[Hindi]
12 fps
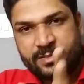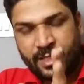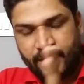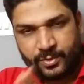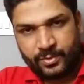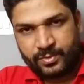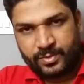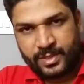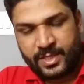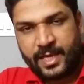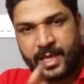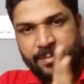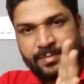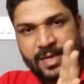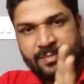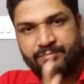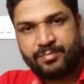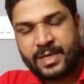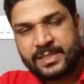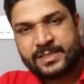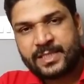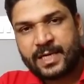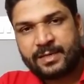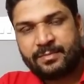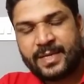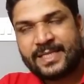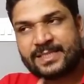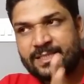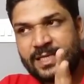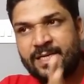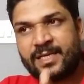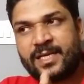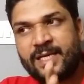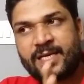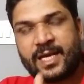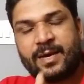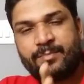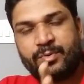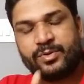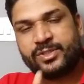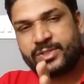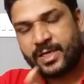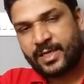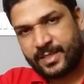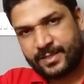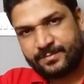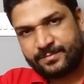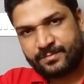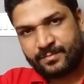सन को कि आपके बर्थ चार्ट में सन की क्या पोजीशन है